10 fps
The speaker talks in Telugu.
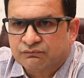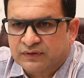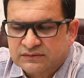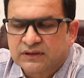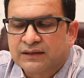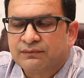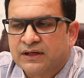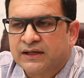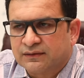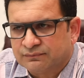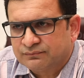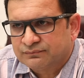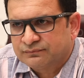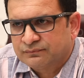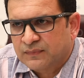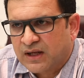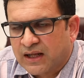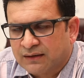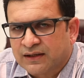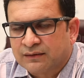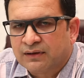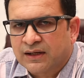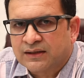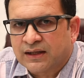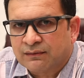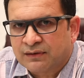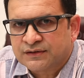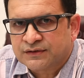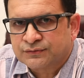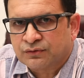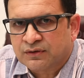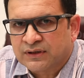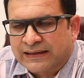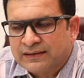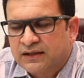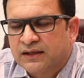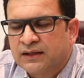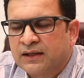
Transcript: ఫస్ట్ లిక్విడ్ డైట్ అలా లిక్విడ్ డైట్ అలవాటు చేసుకోవడం కంటే